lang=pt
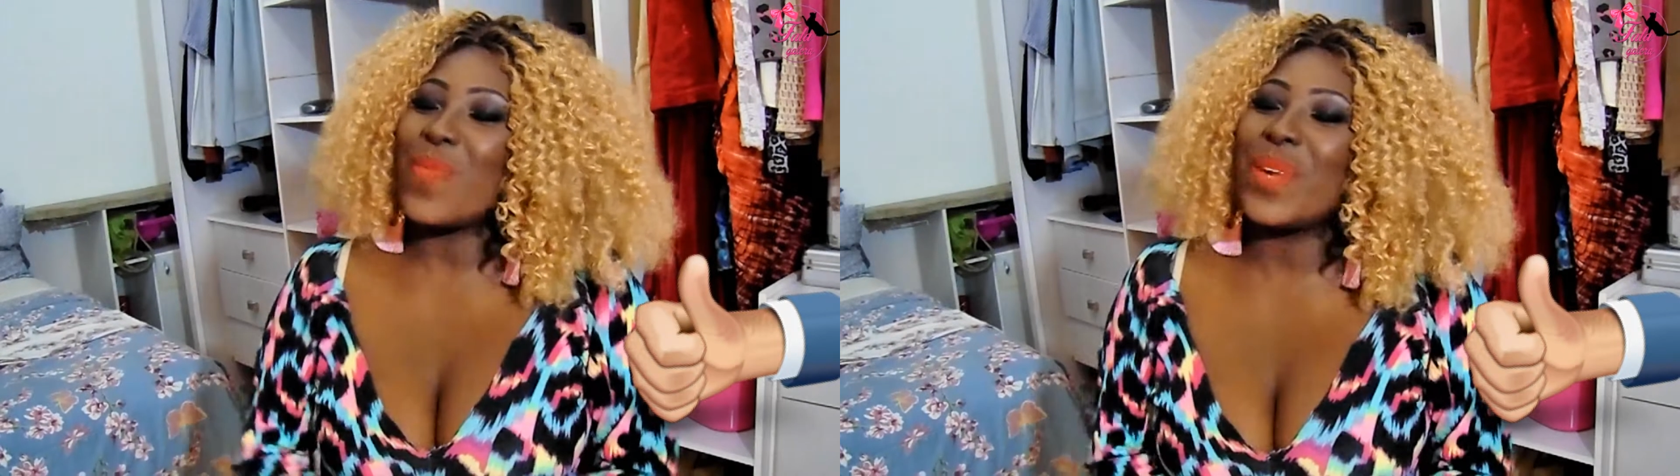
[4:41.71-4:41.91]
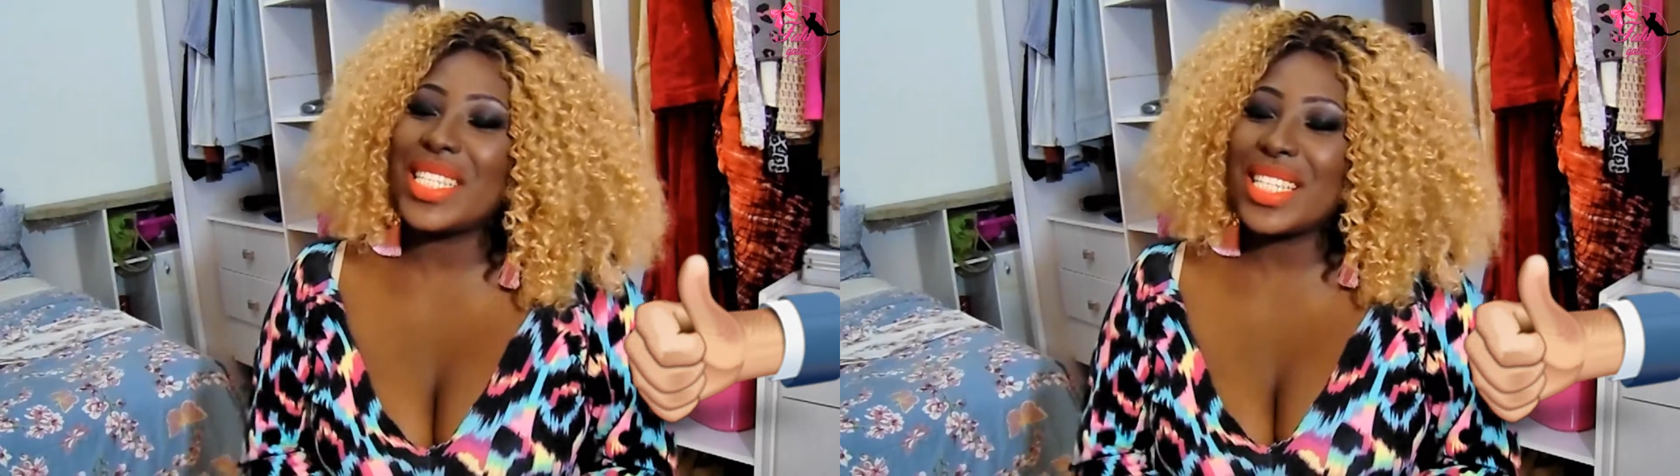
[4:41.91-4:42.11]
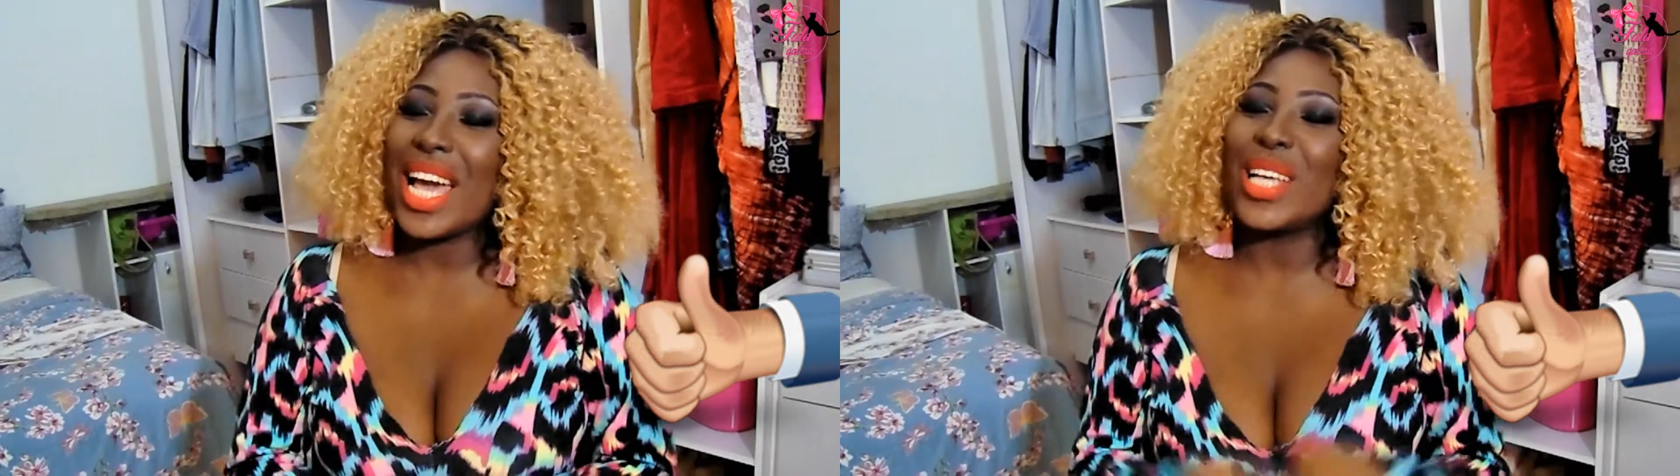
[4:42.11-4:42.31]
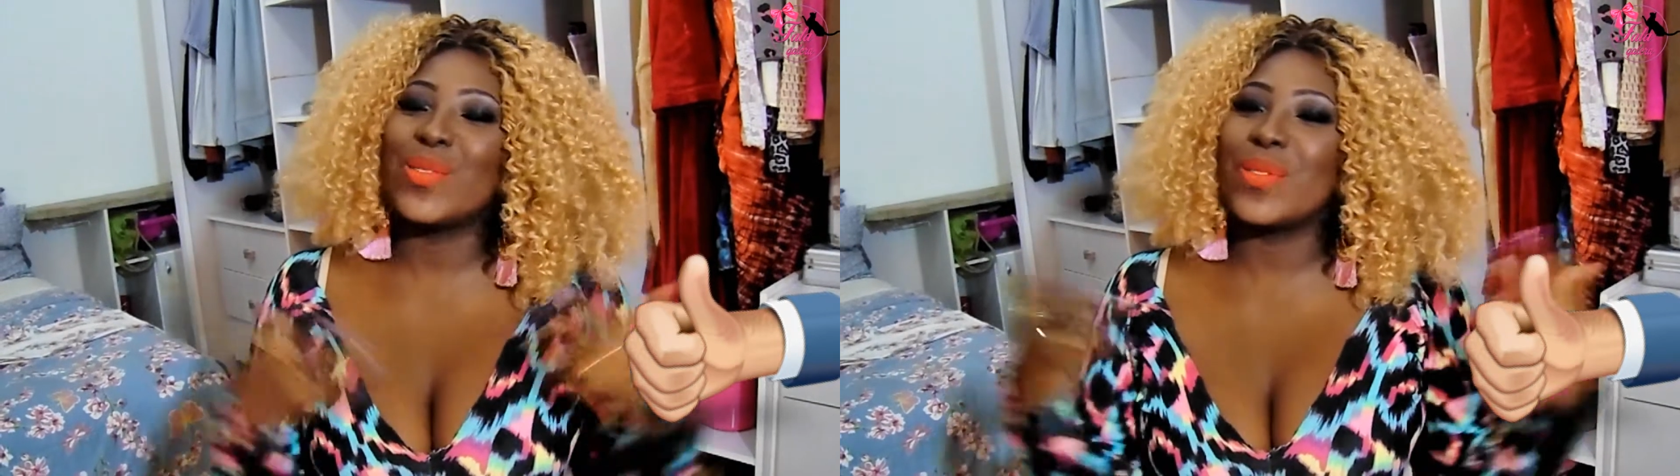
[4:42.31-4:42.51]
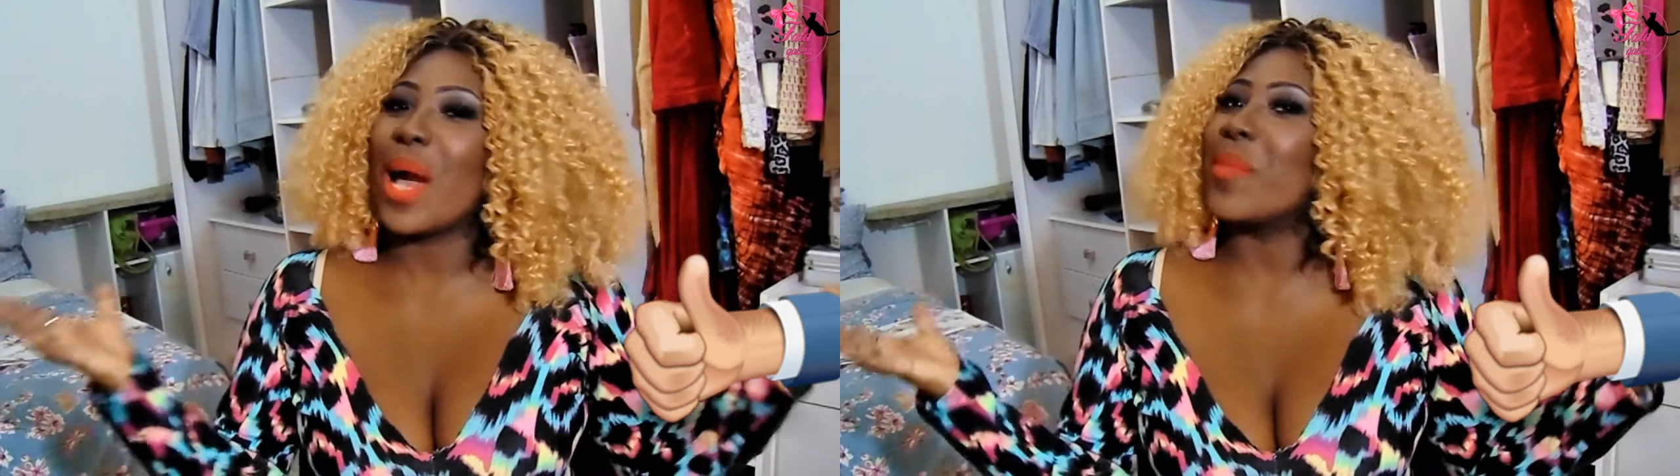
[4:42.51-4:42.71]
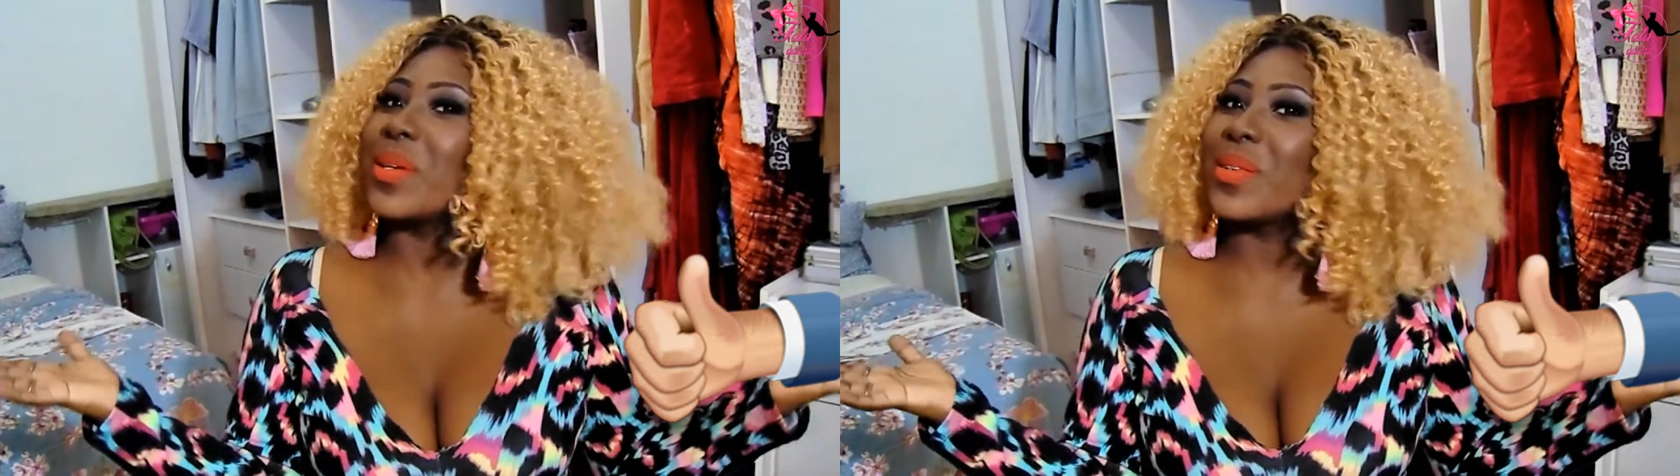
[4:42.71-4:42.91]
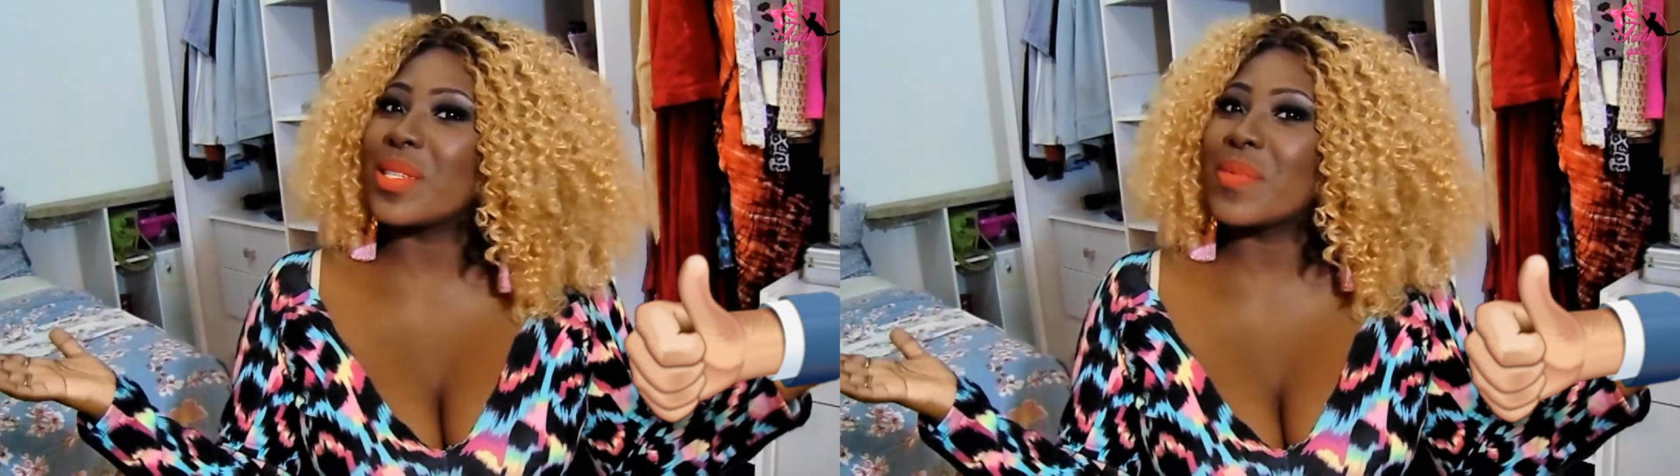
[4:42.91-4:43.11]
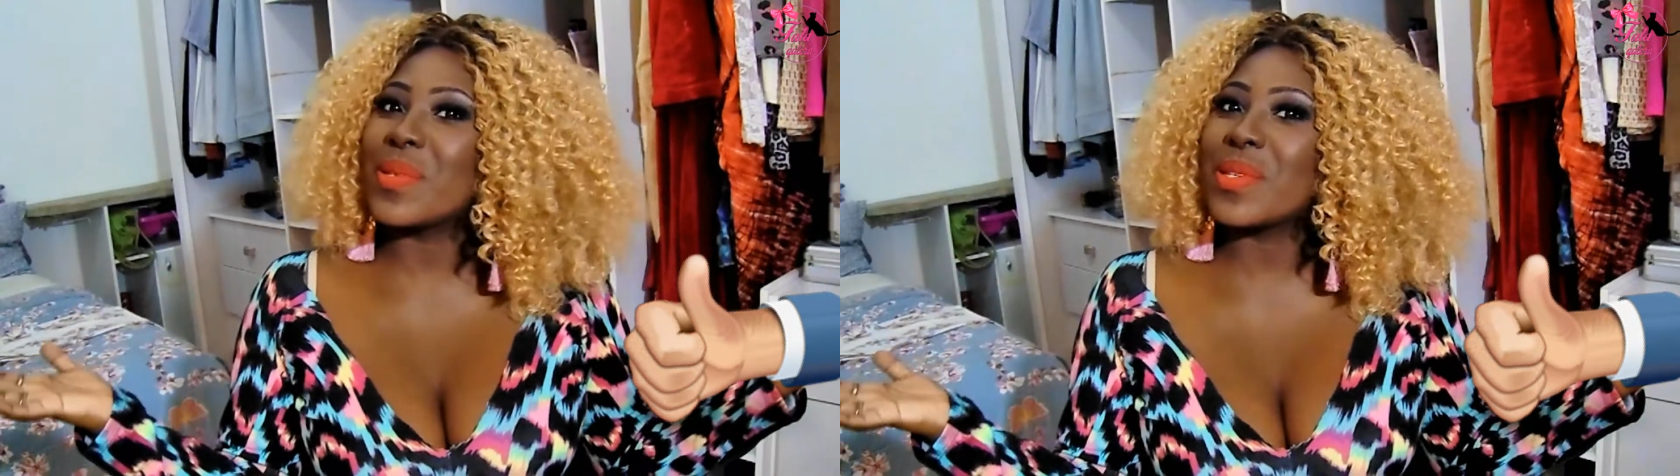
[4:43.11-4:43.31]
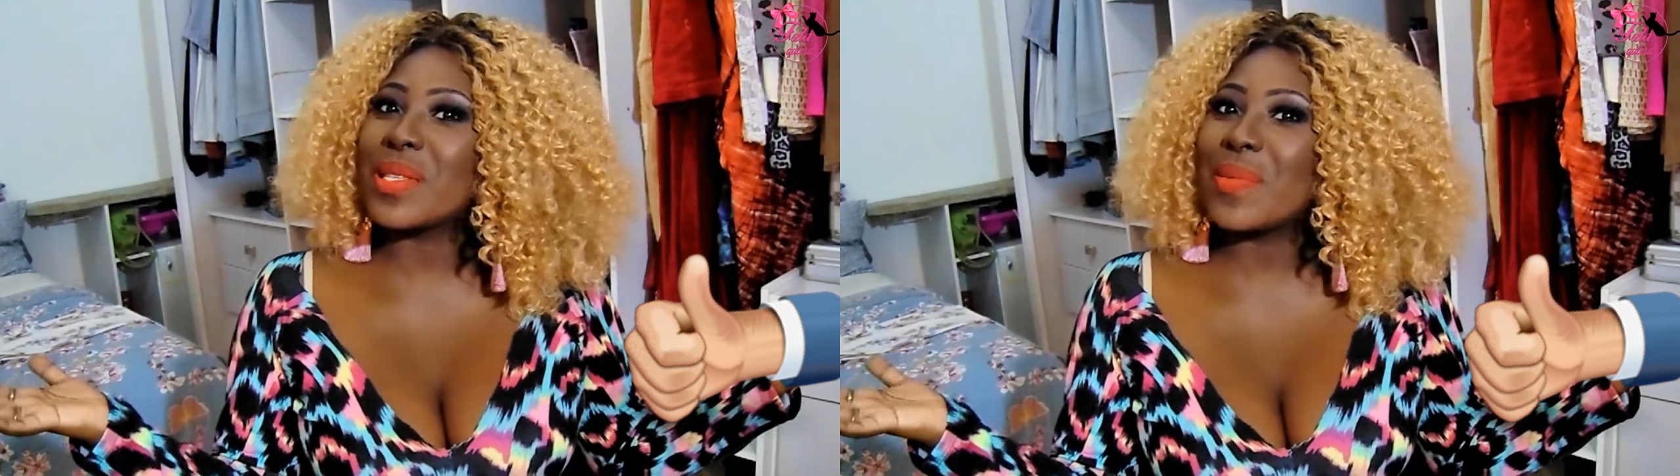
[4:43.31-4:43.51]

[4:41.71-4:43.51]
compartilhar e divulgar para que outras pessoas